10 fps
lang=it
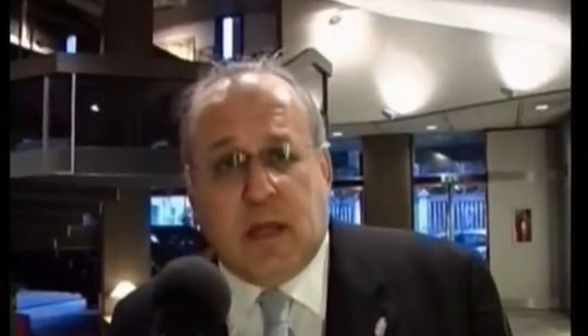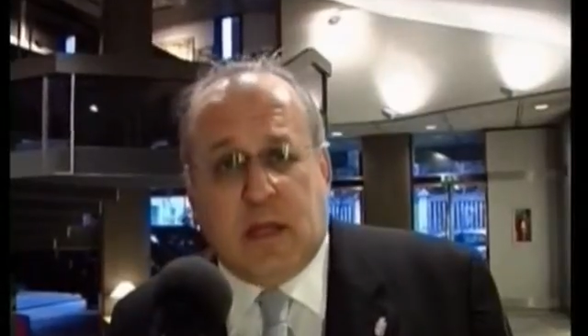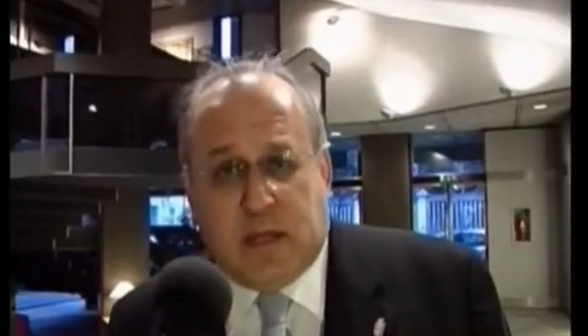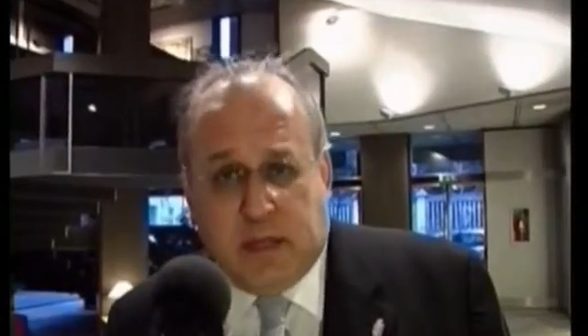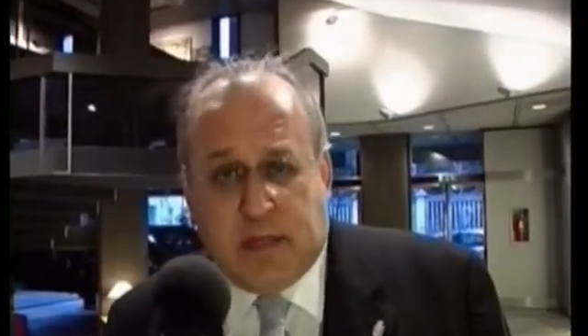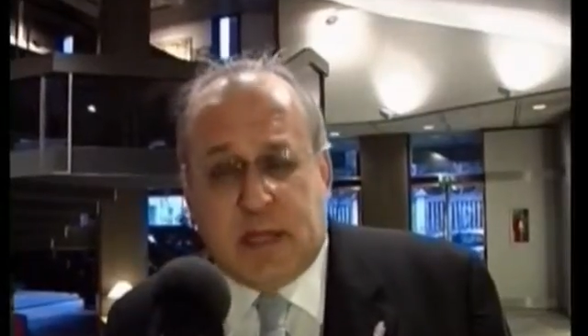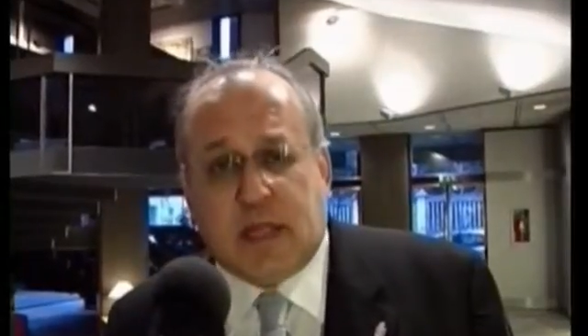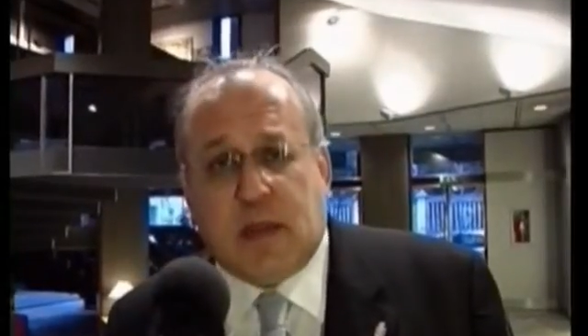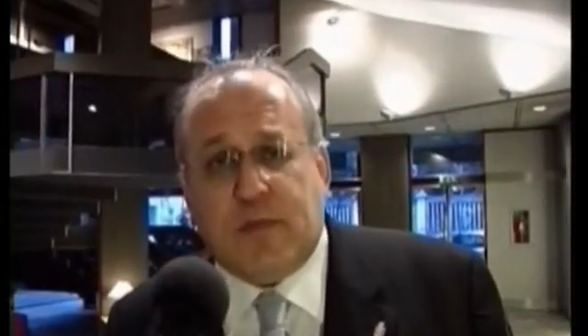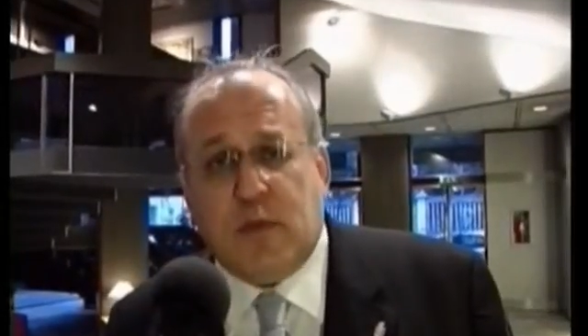eh, le distre,
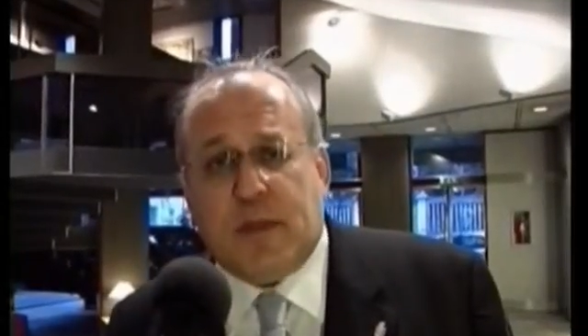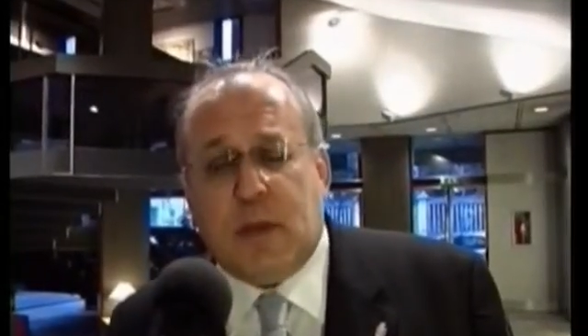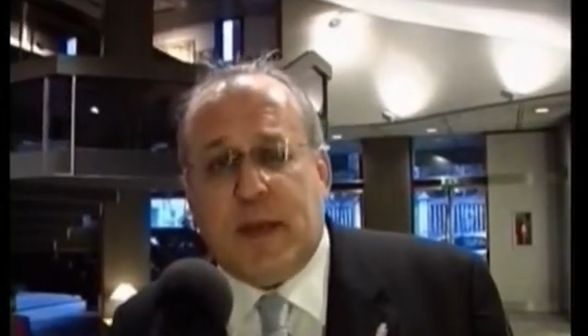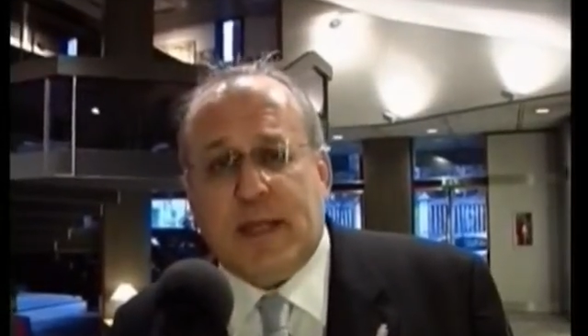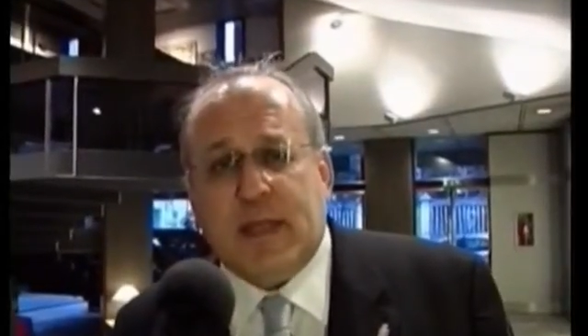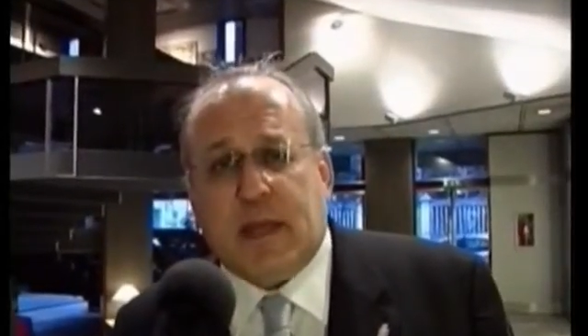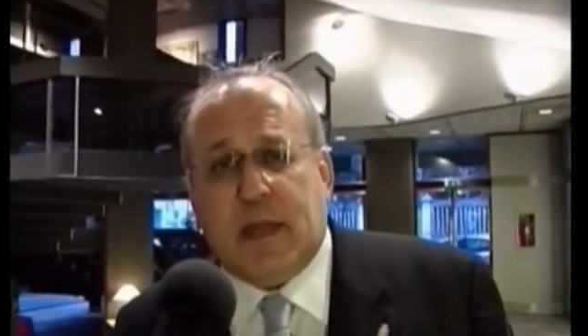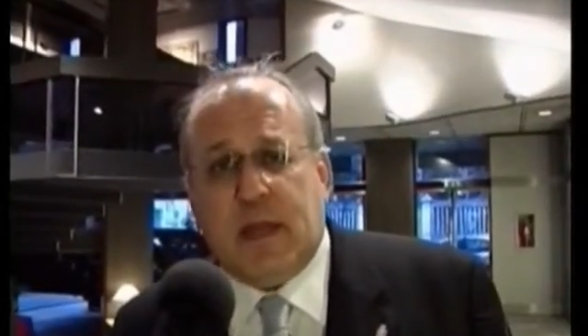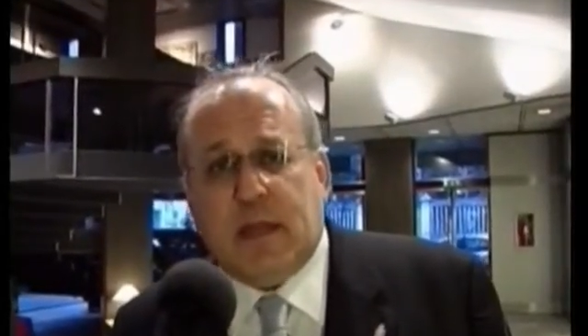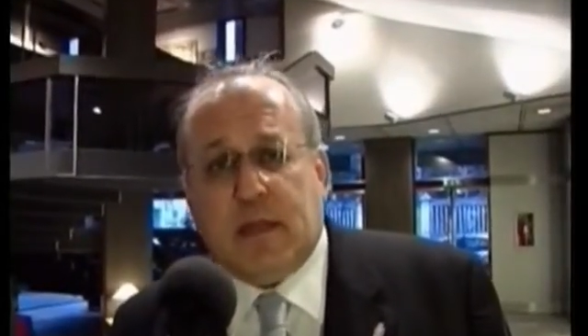Istria, Fiume, Dalmazia
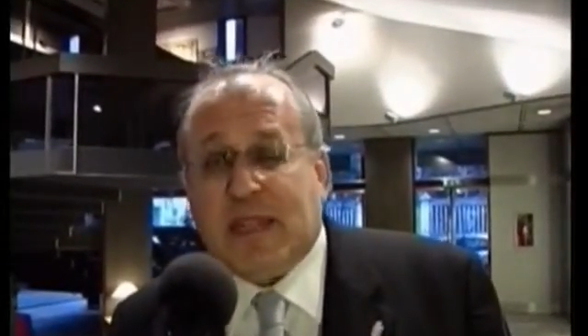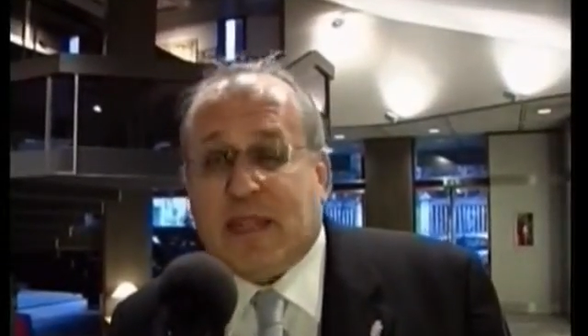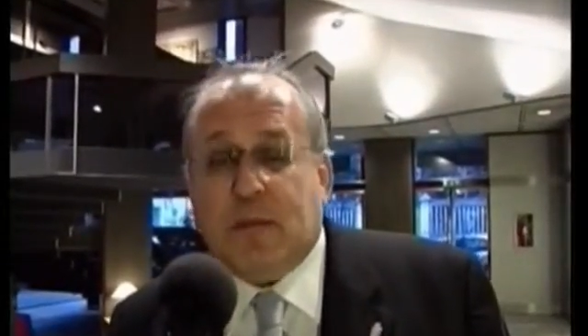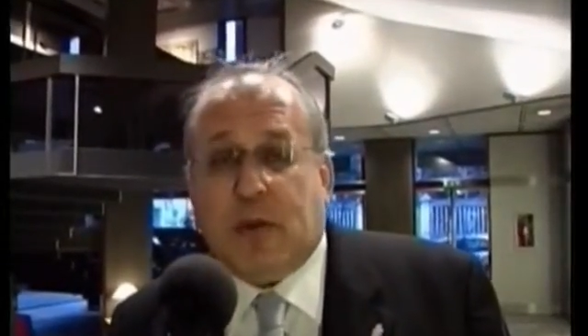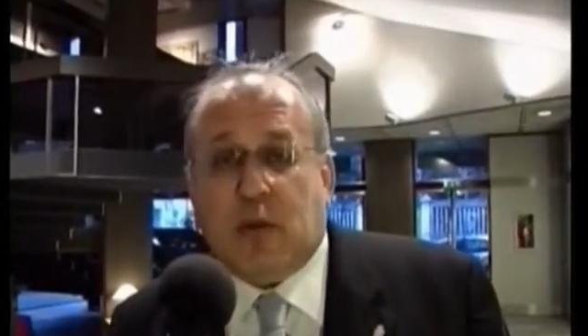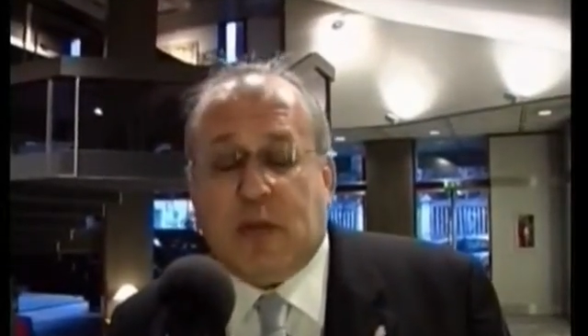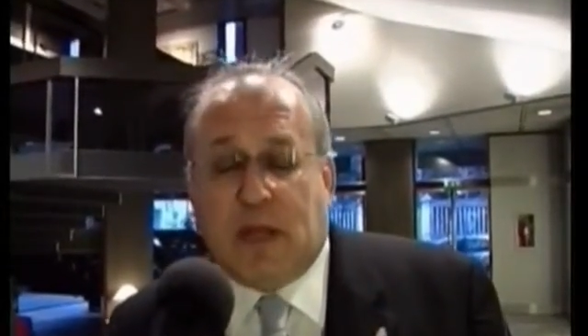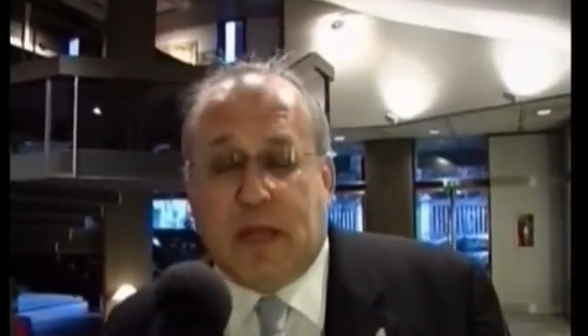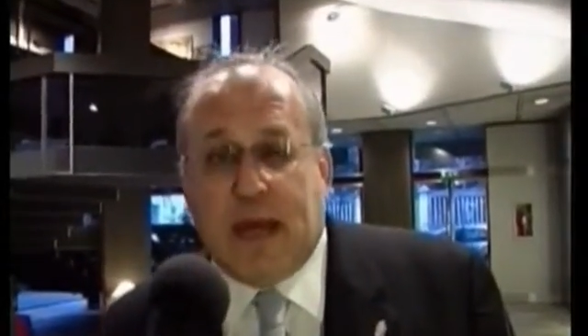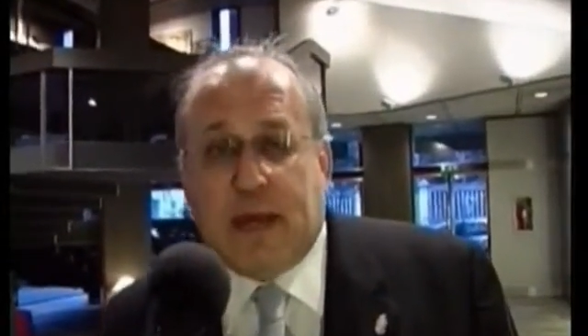che da sempre erano
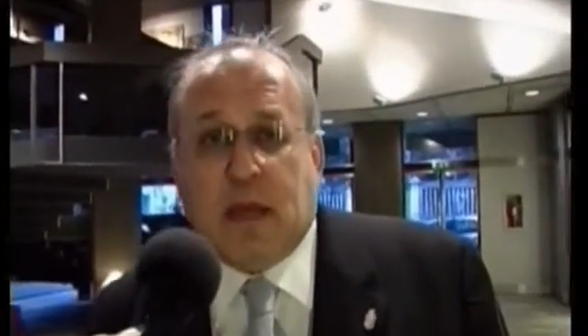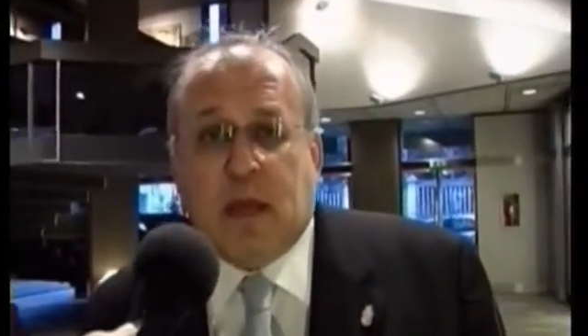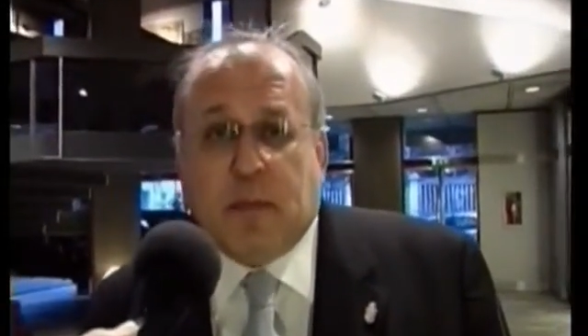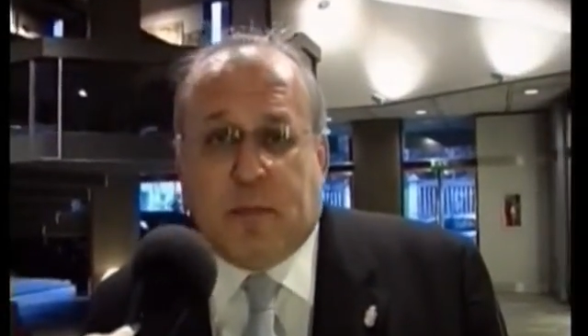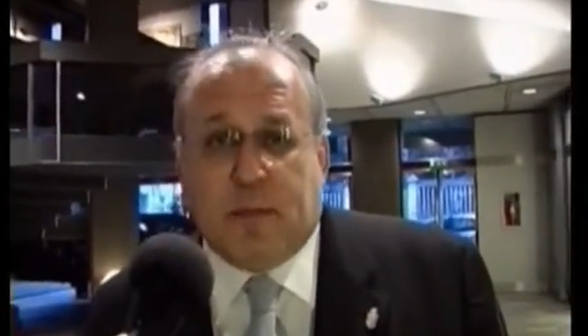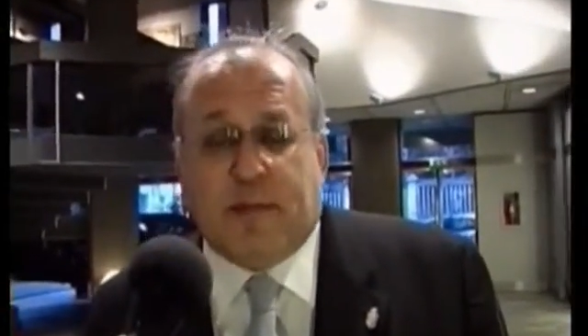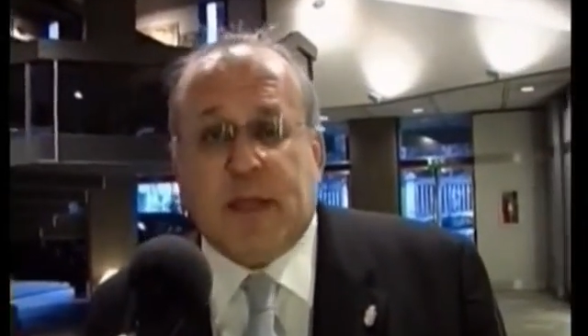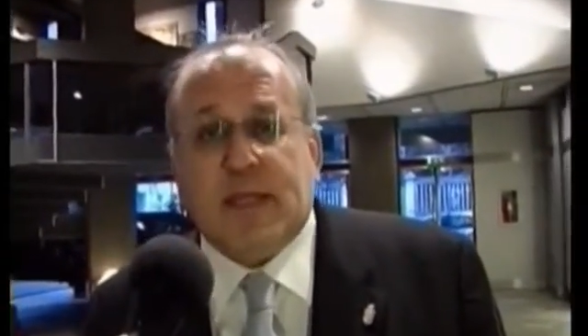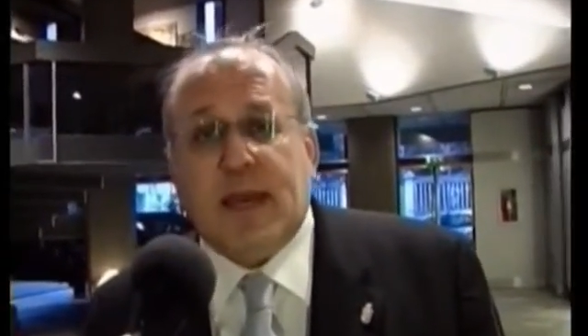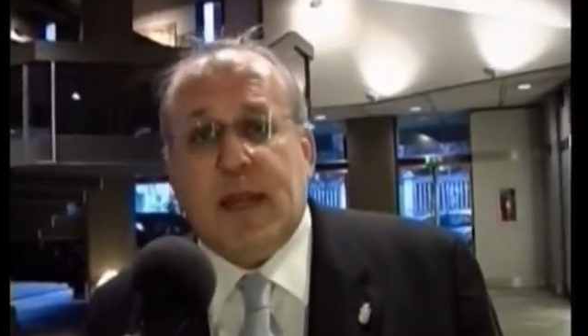italiane, prima
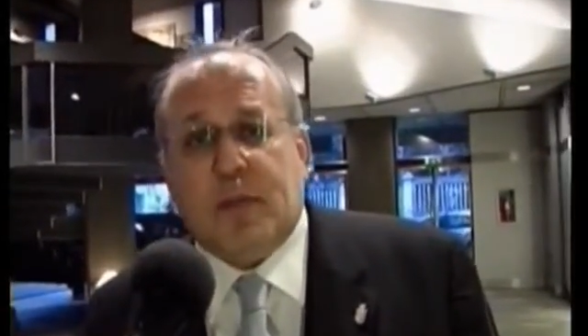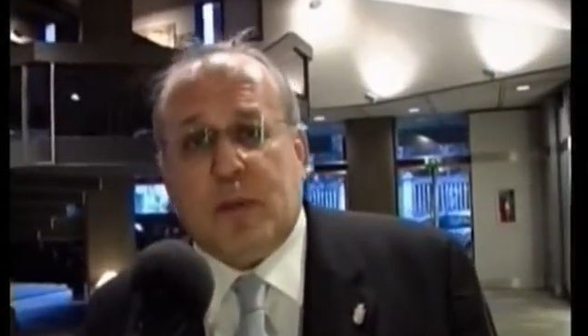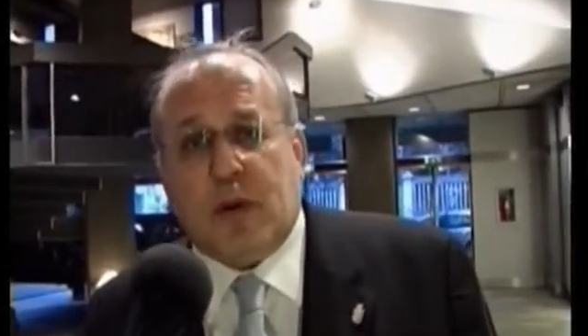veneziane, prima